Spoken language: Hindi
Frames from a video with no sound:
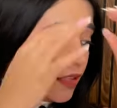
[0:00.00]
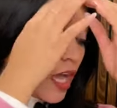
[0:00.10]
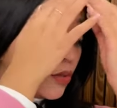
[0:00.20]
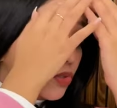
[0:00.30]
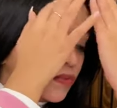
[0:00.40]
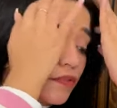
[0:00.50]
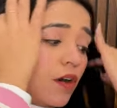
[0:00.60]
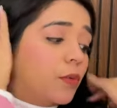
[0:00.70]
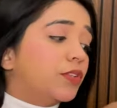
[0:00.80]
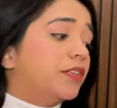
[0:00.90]
now moving
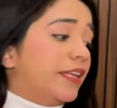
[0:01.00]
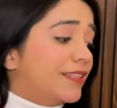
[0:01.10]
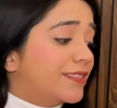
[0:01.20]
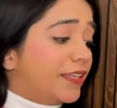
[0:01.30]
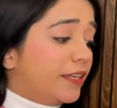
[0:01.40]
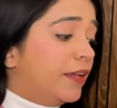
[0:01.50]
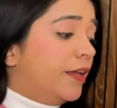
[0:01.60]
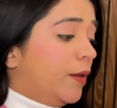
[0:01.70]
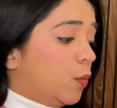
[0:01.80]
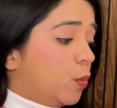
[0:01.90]
forward the next thing
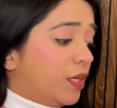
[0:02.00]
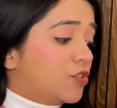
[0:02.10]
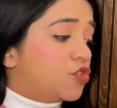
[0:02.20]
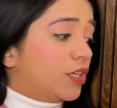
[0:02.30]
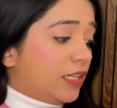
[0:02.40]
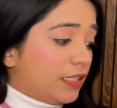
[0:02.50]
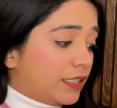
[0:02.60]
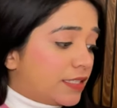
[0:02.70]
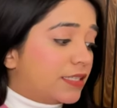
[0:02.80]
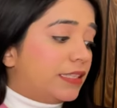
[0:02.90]
which
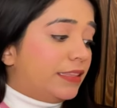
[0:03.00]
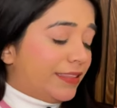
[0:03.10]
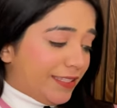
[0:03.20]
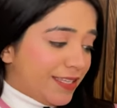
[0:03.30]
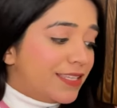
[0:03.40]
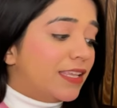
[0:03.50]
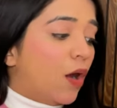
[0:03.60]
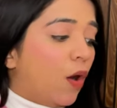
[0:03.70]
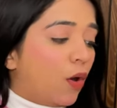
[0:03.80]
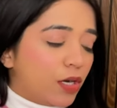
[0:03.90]
is दिस
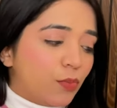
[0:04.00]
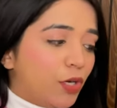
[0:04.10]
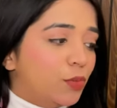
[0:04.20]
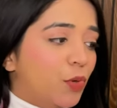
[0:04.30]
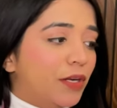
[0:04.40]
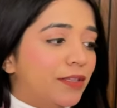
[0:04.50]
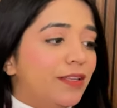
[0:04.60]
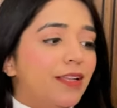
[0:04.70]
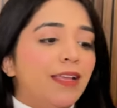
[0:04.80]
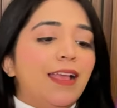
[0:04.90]
हॉट वाटर बॉटल
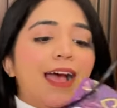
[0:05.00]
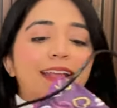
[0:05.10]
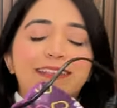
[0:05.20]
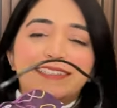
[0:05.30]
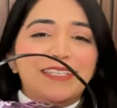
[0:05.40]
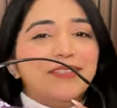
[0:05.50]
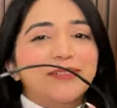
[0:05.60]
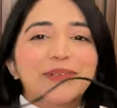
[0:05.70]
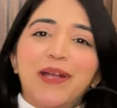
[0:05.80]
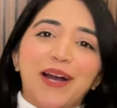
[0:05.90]
एंड ये
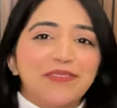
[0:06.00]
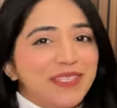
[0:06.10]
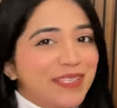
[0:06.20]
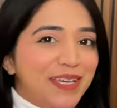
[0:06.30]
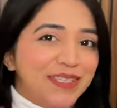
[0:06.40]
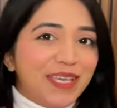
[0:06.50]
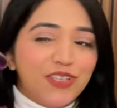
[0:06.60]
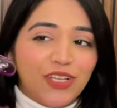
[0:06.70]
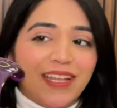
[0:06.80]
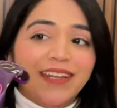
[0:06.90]
तो काफ़ी ज़्यादा
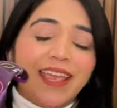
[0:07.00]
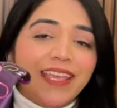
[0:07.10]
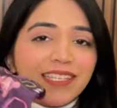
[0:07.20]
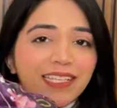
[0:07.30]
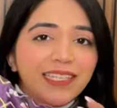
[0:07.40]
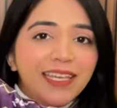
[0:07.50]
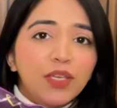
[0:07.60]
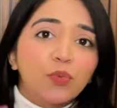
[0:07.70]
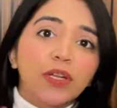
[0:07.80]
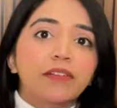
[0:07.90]
असेंशियल है ऐसा नहीं है
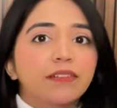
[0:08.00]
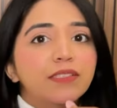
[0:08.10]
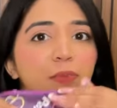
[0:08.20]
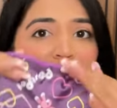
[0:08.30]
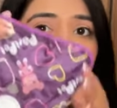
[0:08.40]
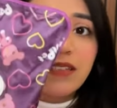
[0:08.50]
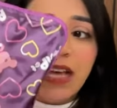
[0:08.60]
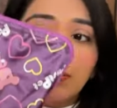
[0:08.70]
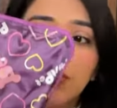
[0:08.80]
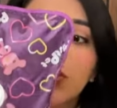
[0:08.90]
कि विंटर्स में ही
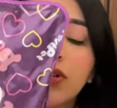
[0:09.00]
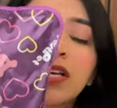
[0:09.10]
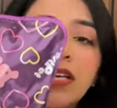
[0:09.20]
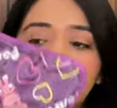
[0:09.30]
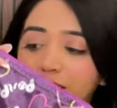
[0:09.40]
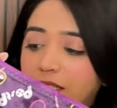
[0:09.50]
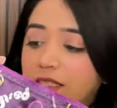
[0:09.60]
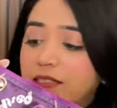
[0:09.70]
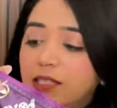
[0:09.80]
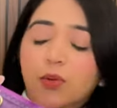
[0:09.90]
आपको
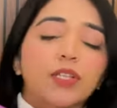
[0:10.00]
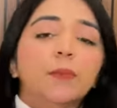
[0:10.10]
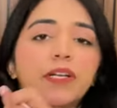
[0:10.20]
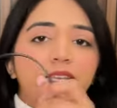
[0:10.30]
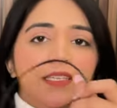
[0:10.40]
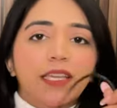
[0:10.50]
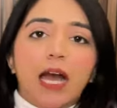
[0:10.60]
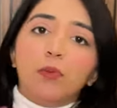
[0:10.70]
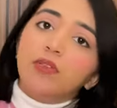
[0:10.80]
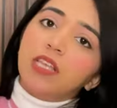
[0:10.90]
इसकी ज़रूरत पड़ेगी
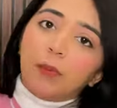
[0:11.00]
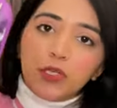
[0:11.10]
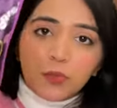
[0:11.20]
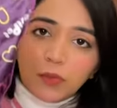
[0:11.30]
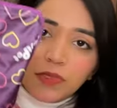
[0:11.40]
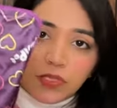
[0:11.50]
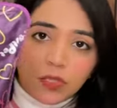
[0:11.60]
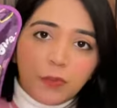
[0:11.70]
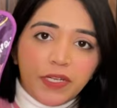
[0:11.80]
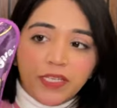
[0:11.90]
आपको सामर्स में भी
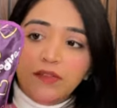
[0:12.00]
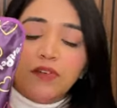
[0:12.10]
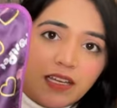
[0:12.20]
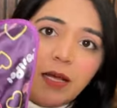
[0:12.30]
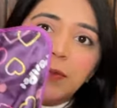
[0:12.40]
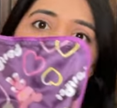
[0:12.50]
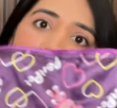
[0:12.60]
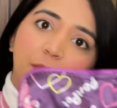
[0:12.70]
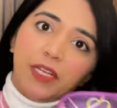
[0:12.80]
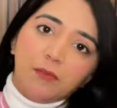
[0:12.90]
ज़रूरत पड़ेगी अगर आपके
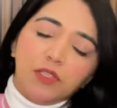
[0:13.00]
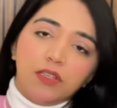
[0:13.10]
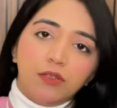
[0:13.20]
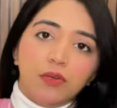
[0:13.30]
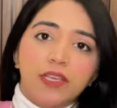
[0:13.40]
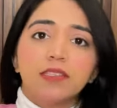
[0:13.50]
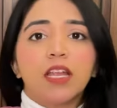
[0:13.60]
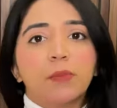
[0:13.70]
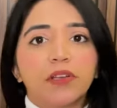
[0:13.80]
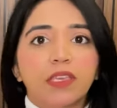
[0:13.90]
कभी पेट में दर्द हो रहा है
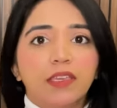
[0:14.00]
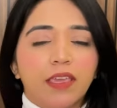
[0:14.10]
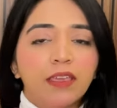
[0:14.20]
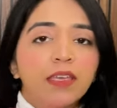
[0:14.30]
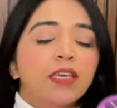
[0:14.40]
स्टमक एक है